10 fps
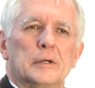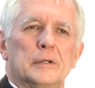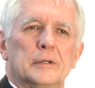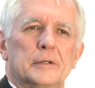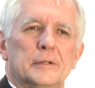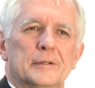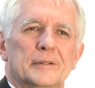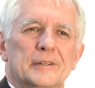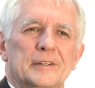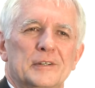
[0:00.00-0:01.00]
Y,
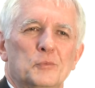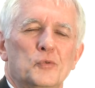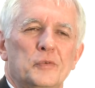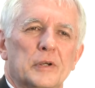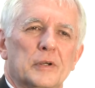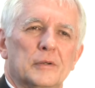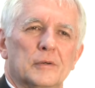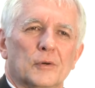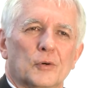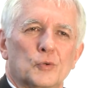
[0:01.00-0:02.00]
i mówię
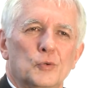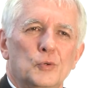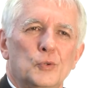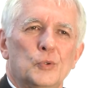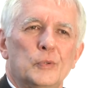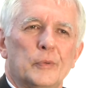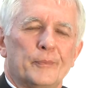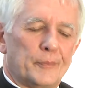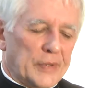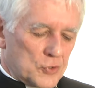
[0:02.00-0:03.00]
o dniu,
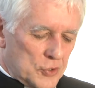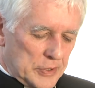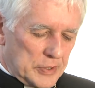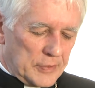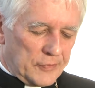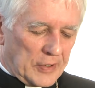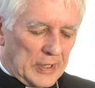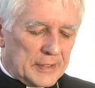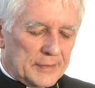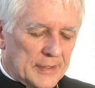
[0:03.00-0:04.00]
patrzy w
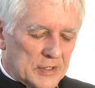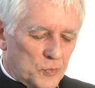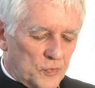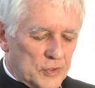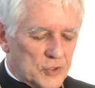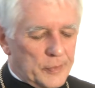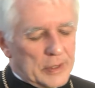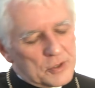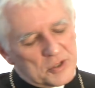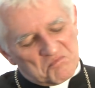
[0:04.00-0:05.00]
kalendarz, mówię
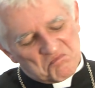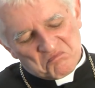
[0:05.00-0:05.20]
Zobacz,